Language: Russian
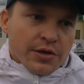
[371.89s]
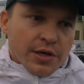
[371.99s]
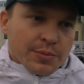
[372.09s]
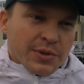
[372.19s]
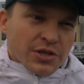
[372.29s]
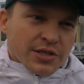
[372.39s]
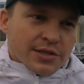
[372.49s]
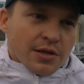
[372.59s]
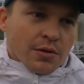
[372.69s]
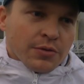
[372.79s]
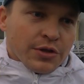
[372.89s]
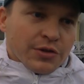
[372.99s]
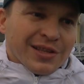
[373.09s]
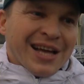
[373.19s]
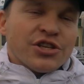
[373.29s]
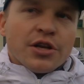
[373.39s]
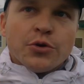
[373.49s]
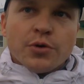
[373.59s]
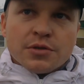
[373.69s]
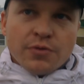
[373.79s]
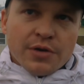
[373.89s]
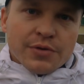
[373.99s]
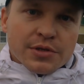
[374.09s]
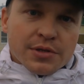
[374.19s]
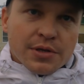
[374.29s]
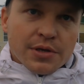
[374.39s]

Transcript: я бы даже сказал, начали ее осваивать